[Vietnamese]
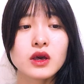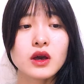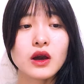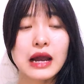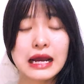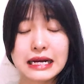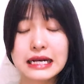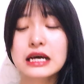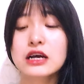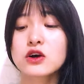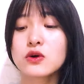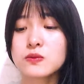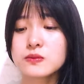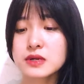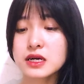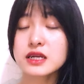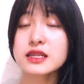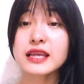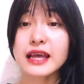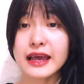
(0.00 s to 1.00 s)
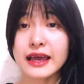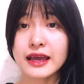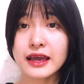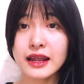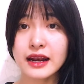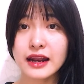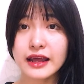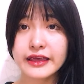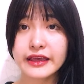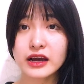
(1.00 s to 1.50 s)
Hoặc là cũng có thể
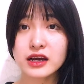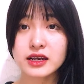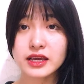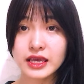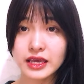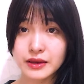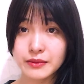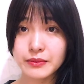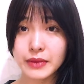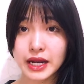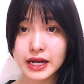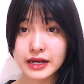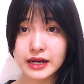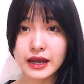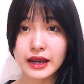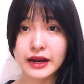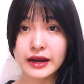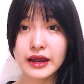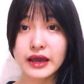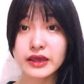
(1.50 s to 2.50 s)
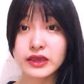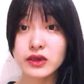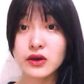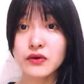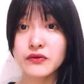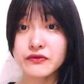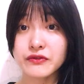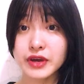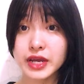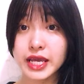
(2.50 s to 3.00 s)
là do cái yến mạch này để
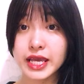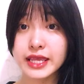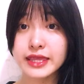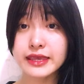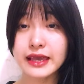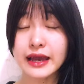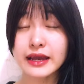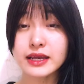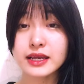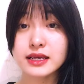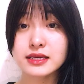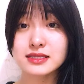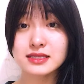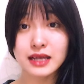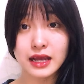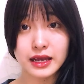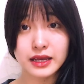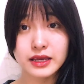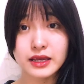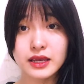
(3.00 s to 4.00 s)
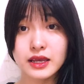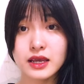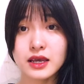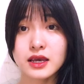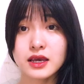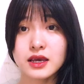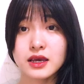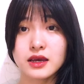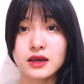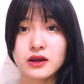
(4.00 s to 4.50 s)
chung với cái trái cây sấy,
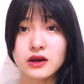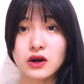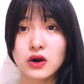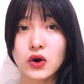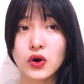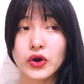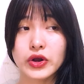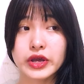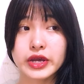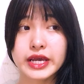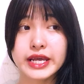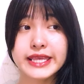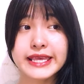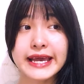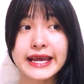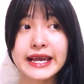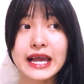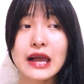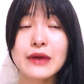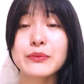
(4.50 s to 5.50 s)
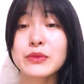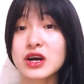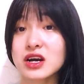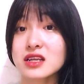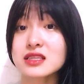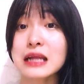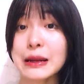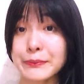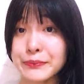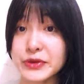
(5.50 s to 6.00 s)
rồi cái trái cây mà có
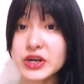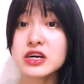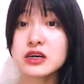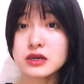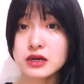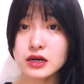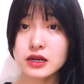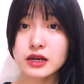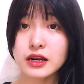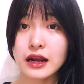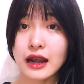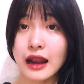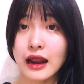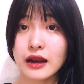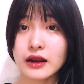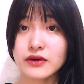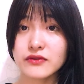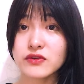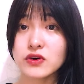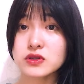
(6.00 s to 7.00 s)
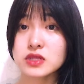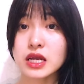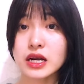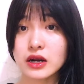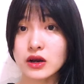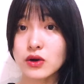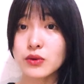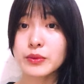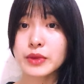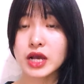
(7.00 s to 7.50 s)
tẩm đường á, nên là nó vô tình
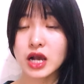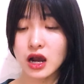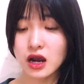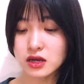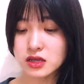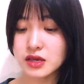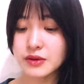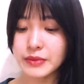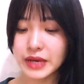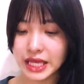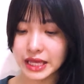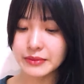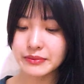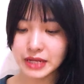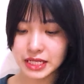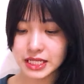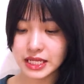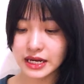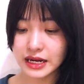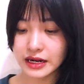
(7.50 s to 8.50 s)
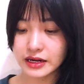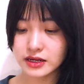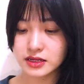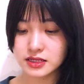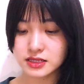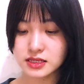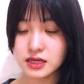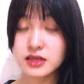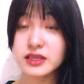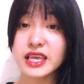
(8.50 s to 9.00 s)
nó cũng bị ngọt. Nhưng mà yến mạch thì đã được
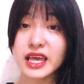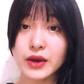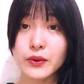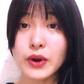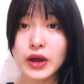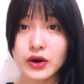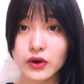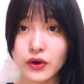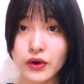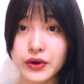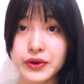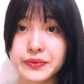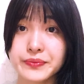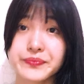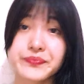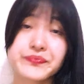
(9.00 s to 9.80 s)
sơ chế qua rồi.